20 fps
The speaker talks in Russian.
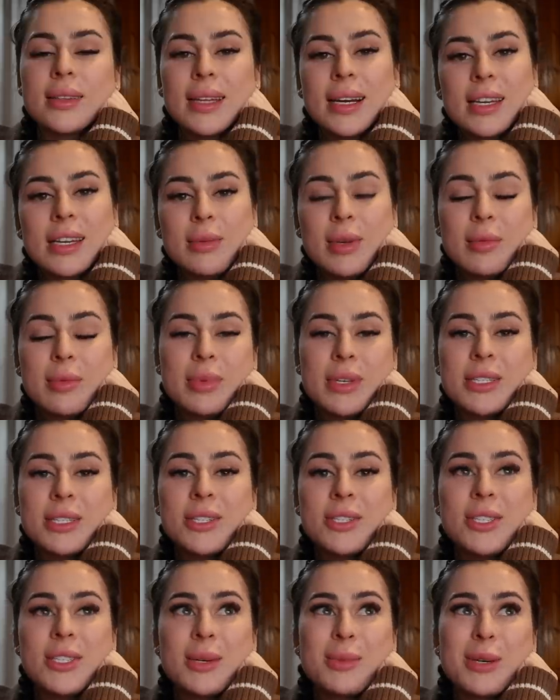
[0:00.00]
Так, ребят,
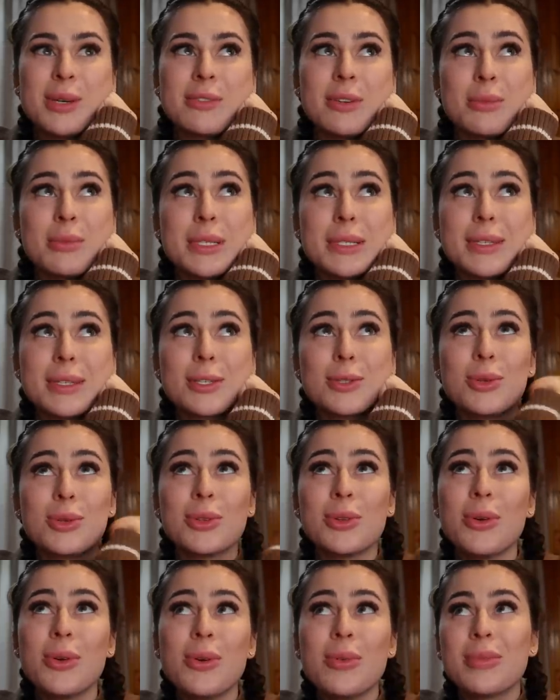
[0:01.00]
прежде чем я вам расскажу о
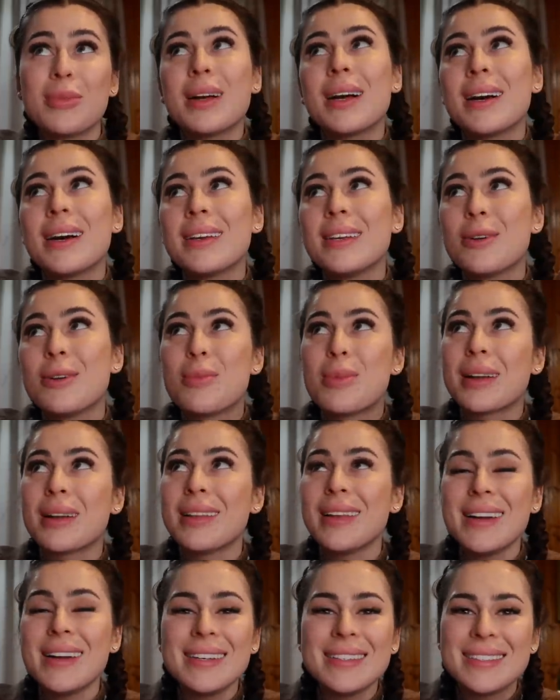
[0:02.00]
том, как я
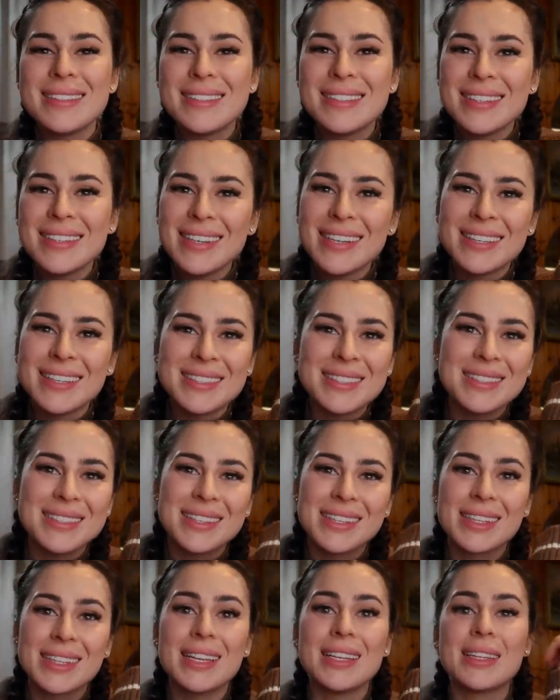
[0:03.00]
убралась здесь и
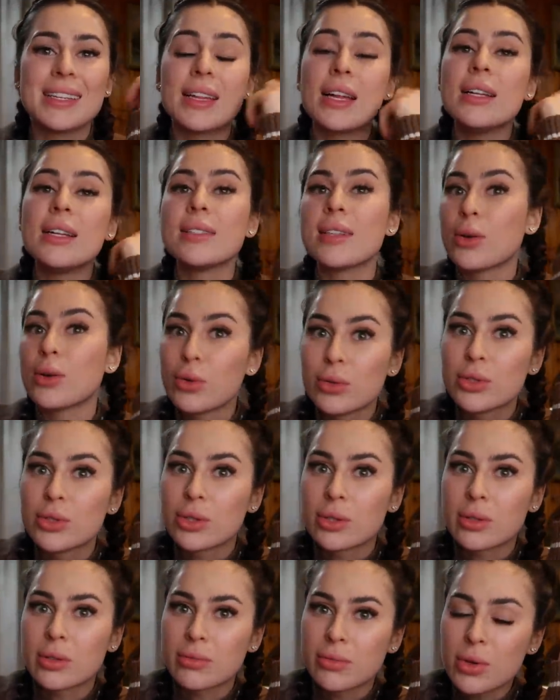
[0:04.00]
так далее, да и закончу
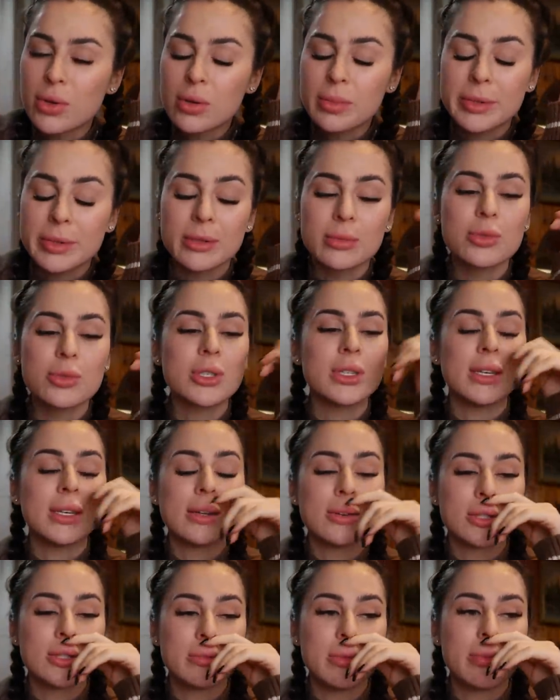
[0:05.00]
этот влог, потому что
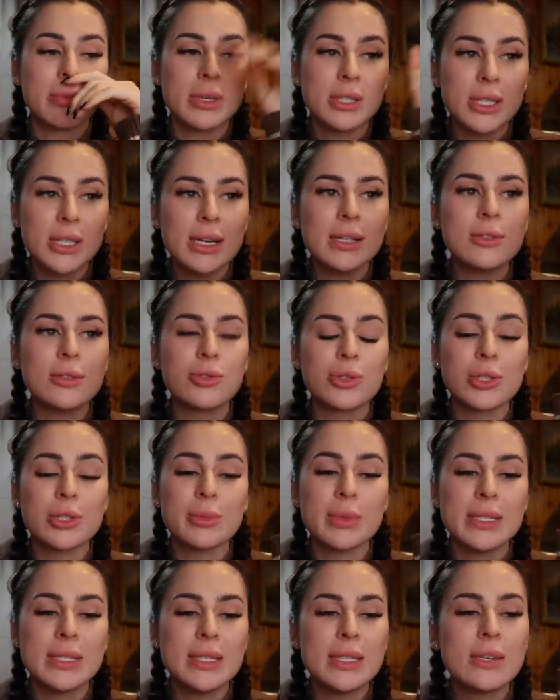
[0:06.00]
я уже попрощалась, уже
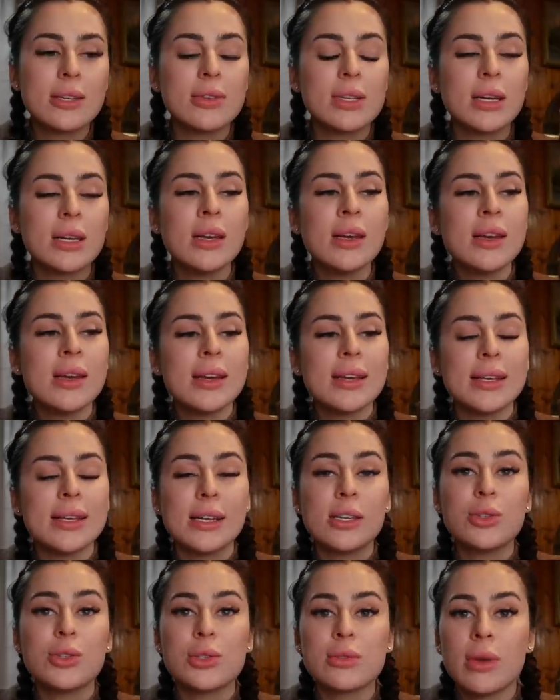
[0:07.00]
смонтировала.
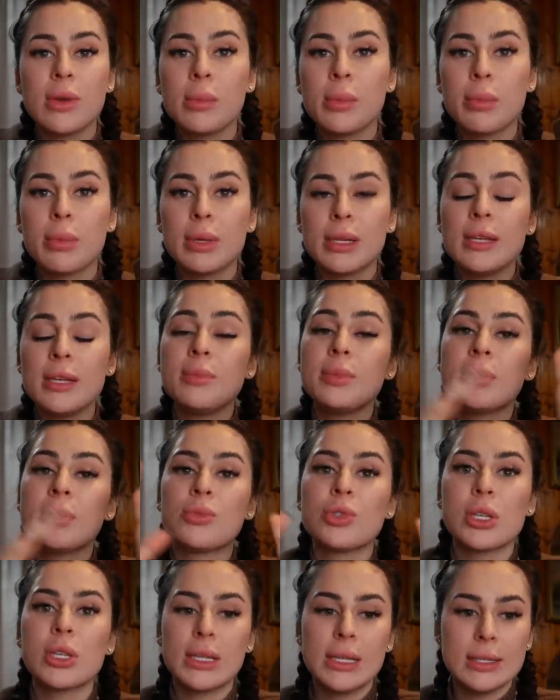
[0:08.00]
Я хочу с вами поболтать,
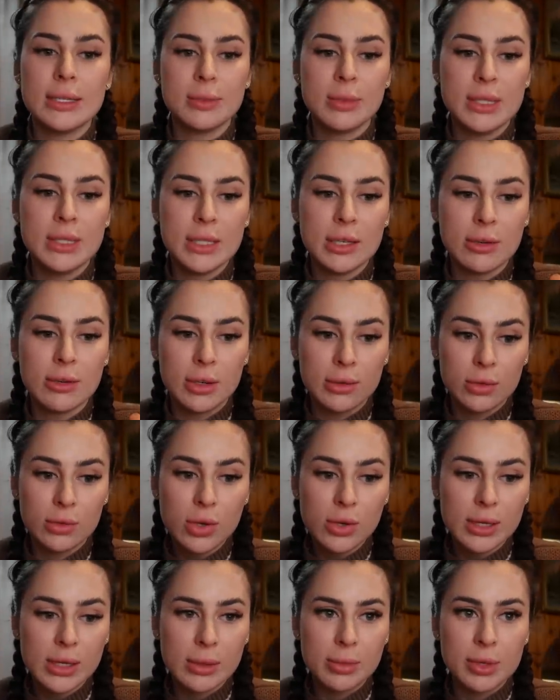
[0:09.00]
потому что когда я смонтировала
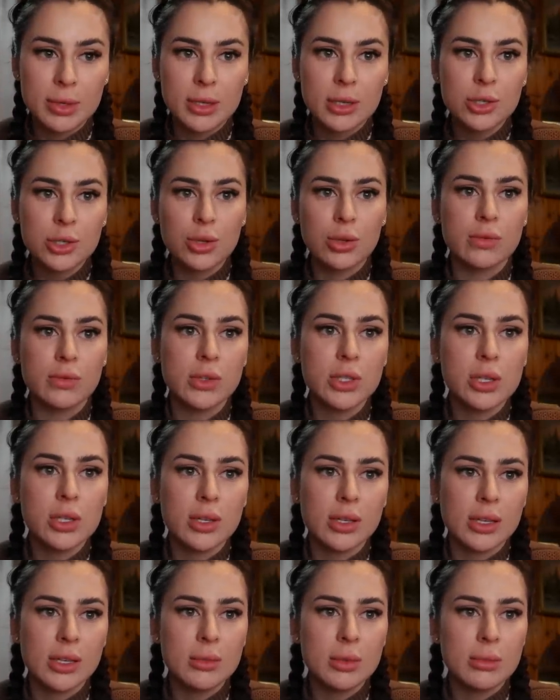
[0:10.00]
влог, я поняла, что он вышел
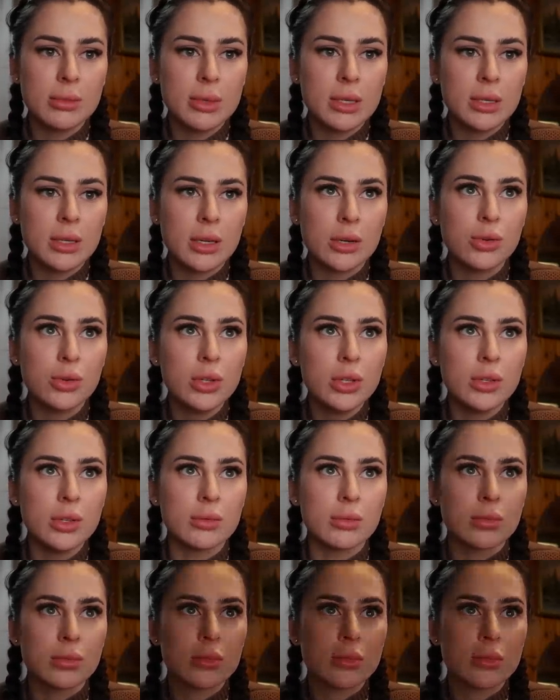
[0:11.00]
каким-то, блин, коротким